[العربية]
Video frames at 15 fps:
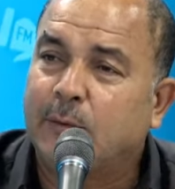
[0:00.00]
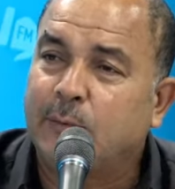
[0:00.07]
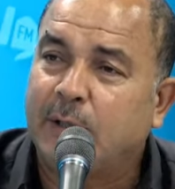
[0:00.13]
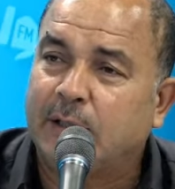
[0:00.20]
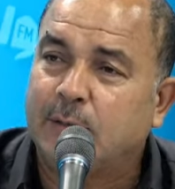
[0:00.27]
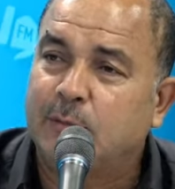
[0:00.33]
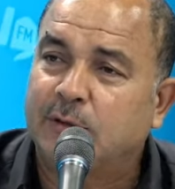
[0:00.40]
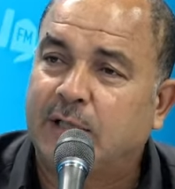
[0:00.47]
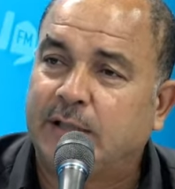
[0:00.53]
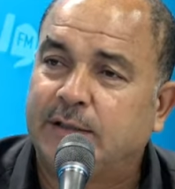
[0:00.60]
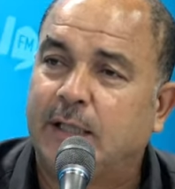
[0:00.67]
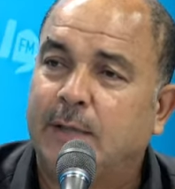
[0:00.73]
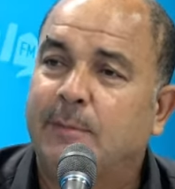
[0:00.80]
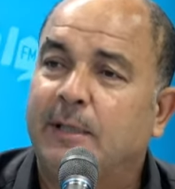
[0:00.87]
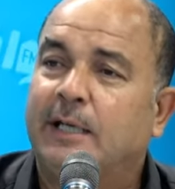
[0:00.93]
الولايات
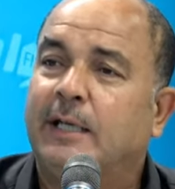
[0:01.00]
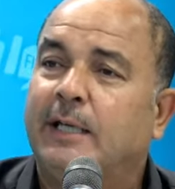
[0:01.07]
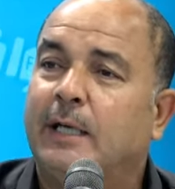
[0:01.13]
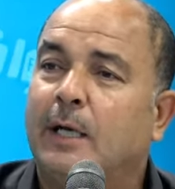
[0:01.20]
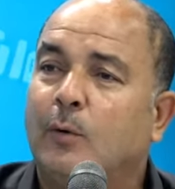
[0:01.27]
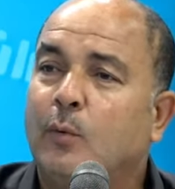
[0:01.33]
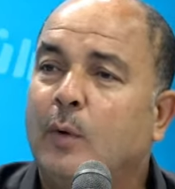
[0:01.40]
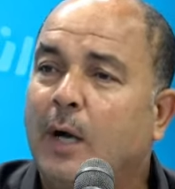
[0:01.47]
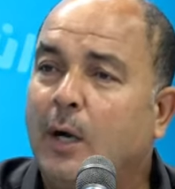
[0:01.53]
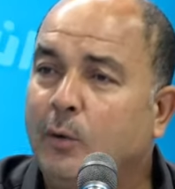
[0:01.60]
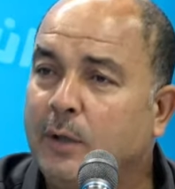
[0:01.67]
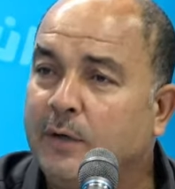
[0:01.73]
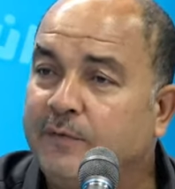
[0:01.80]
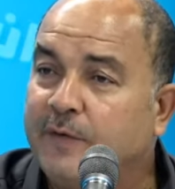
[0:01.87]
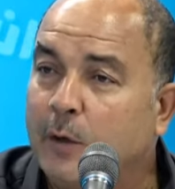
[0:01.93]
المتحدة الأمريكية
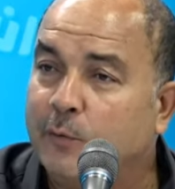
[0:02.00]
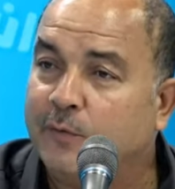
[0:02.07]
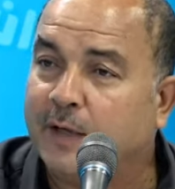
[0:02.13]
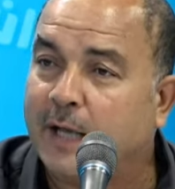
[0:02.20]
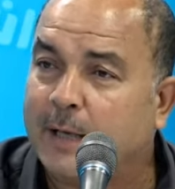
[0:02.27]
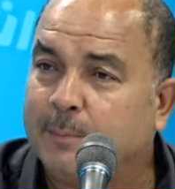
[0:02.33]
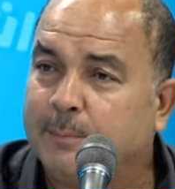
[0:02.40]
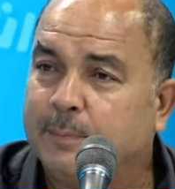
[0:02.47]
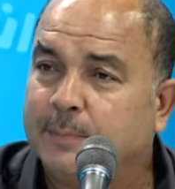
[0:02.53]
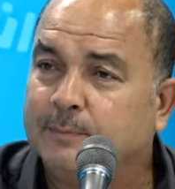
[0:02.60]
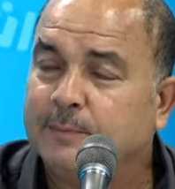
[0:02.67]
وحلفائه في الغرب